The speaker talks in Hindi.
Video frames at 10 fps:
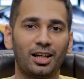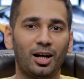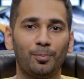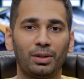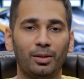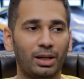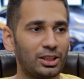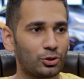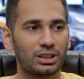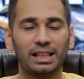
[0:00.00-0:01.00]
यहाँ पे हमारी
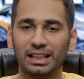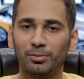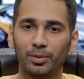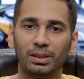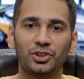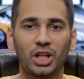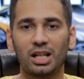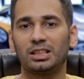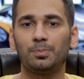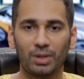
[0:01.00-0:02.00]
सोसाइटी में भी
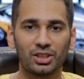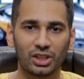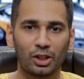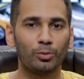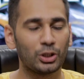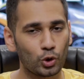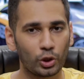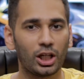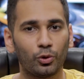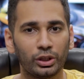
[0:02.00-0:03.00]
चार से पांच घरों में
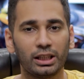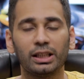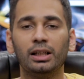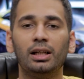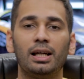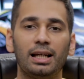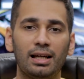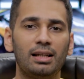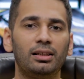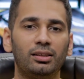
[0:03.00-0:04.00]
चोरियाँ हुई हैं
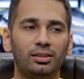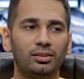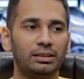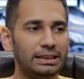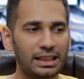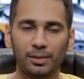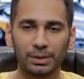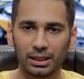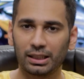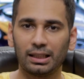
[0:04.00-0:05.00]
एंड ये नहीं
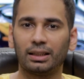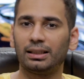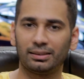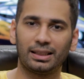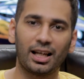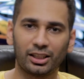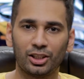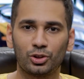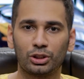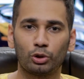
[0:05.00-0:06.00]
पता क्या क्या क्या
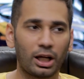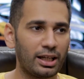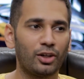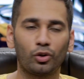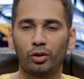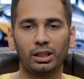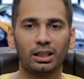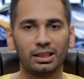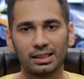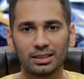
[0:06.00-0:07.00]
चुराया है उन्होंने
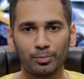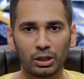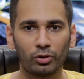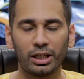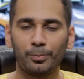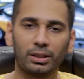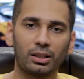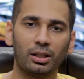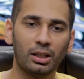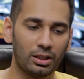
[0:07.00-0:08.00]
या ये सब मेरे को नहीं
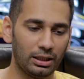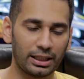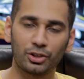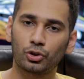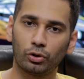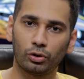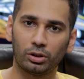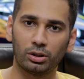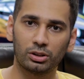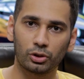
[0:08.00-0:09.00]
पता लेकिन
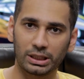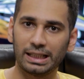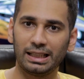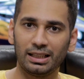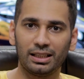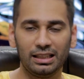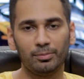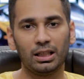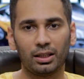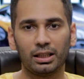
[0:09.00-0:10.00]
जो सोसाइटी ने
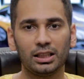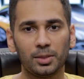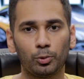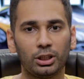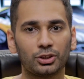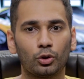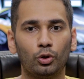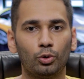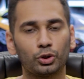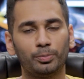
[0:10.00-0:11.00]
ईमेल करी थी पुलिस को
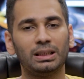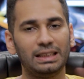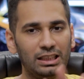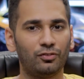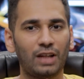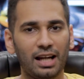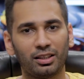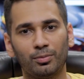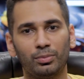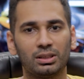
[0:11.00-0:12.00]
उसमें तीन
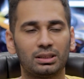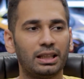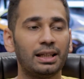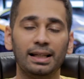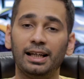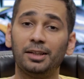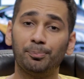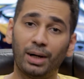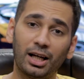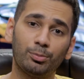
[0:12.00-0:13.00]
फ्लैट नंबर्स थे एंड
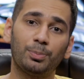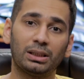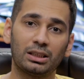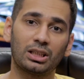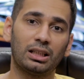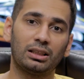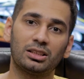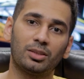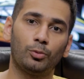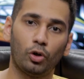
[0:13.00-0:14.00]
बाद में पता चला था
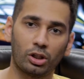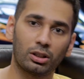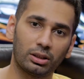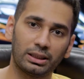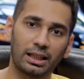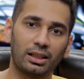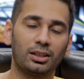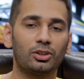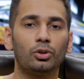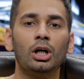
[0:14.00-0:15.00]
जब और देखा
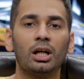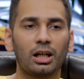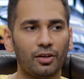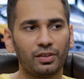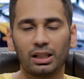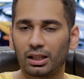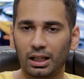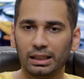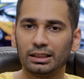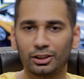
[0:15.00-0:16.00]
था तो काफ़ी घर
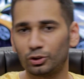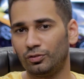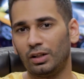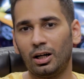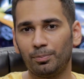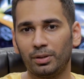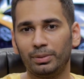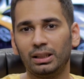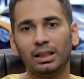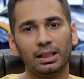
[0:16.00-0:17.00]
खाली थे सो वहाँ पर
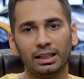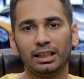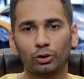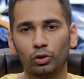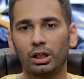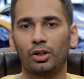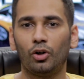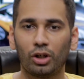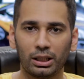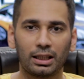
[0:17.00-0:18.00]
भी एक दो घर
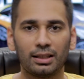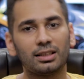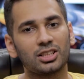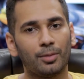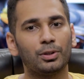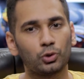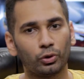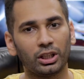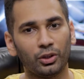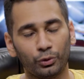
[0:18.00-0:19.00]
और निकले थे जहाँ पर
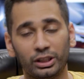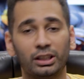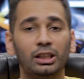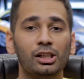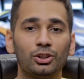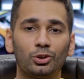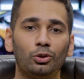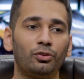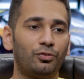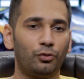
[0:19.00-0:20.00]
चोरियाँ हुई हैं
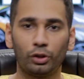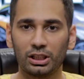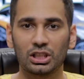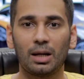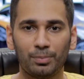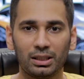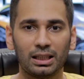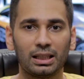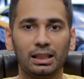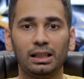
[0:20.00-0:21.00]
सो फुटेज आपने
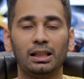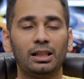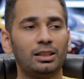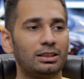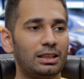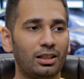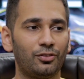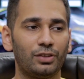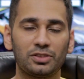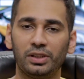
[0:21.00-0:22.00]
देखी
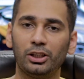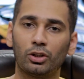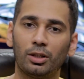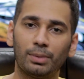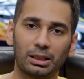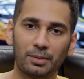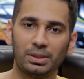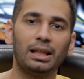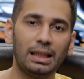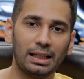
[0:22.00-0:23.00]
सिर्फ इस वीडियो का मतलब
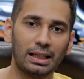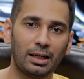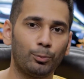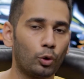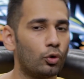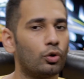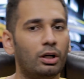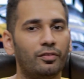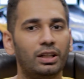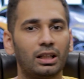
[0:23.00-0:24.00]
यही है आप लोगों को
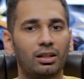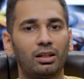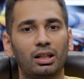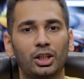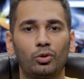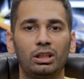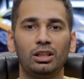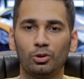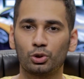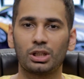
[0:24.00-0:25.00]
अवेयर करना क्योंकि
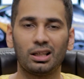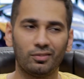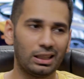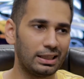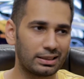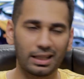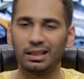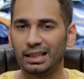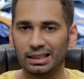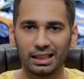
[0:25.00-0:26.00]
न्यूज़ चैनल वाले इतना
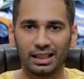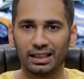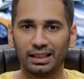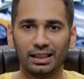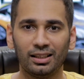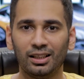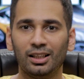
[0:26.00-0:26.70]
नहीं दिखाएंगे